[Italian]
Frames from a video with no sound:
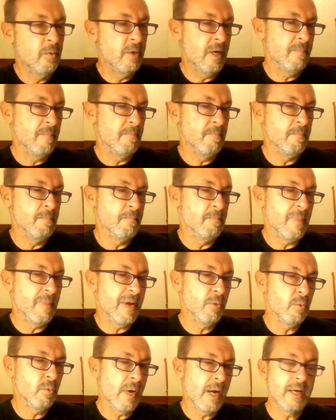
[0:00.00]
un
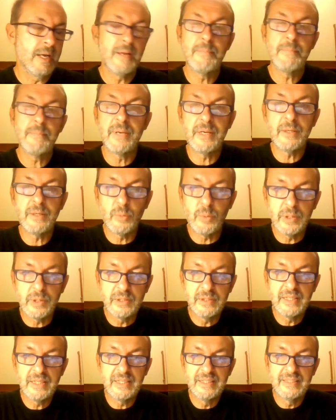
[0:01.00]
manuale per
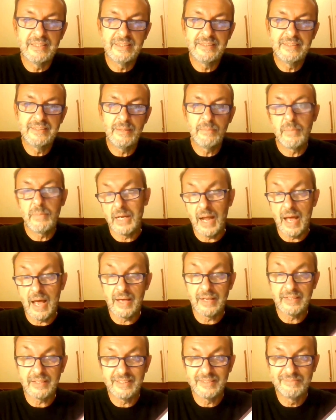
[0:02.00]
guide
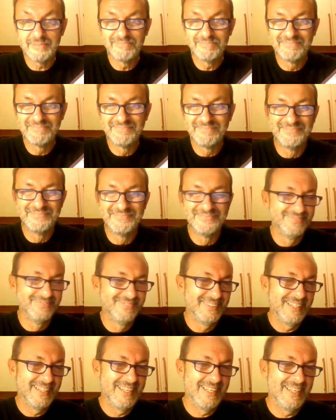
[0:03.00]
temerarie.
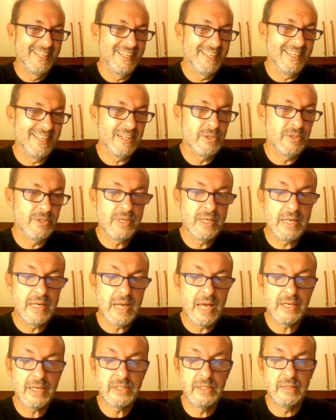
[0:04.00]
Ecco, che
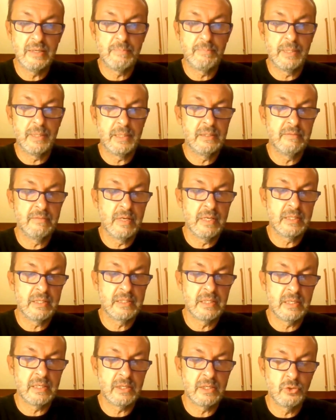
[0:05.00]
nasce per
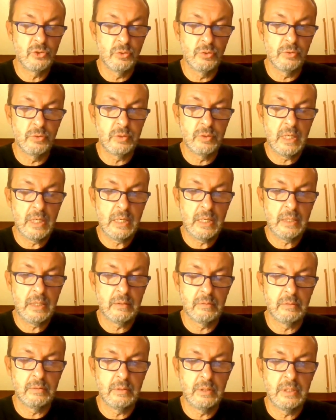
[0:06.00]
diverse ragioni.
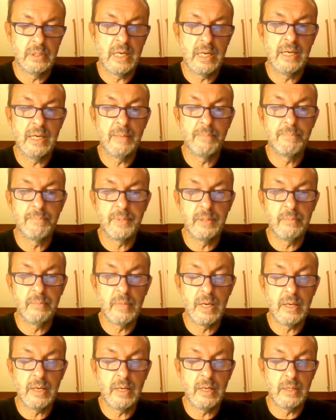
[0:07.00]
Ecco, direi la
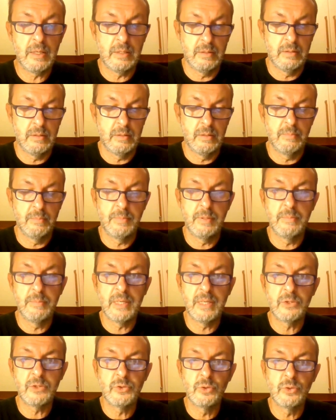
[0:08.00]
prima
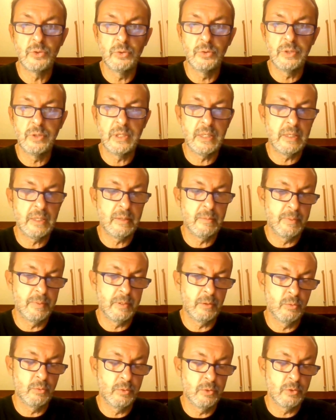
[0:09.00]
prima ragione
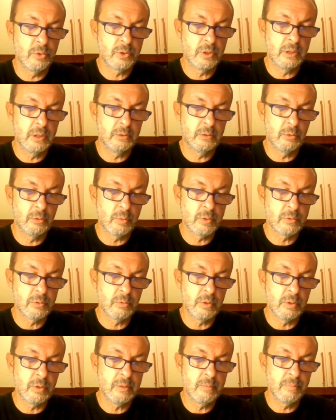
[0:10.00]
per cui ho scritto
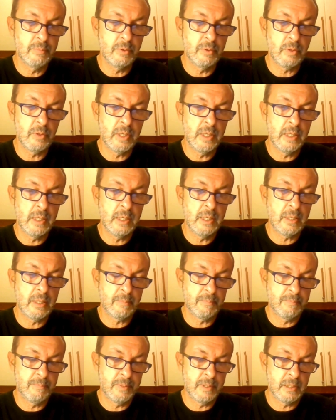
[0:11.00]
questo libro
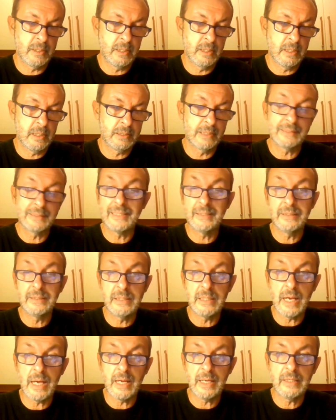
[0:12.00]
era perché da
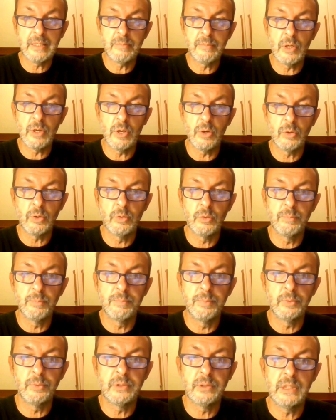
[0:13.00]
tanti anni mi
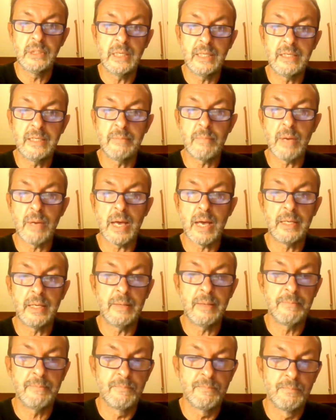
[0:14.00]
occupo di
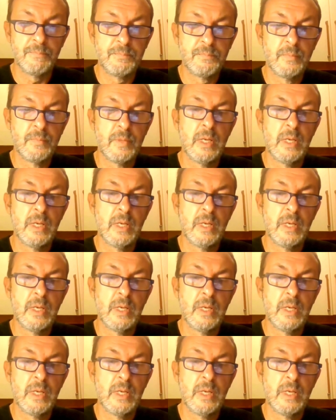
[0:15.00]
animare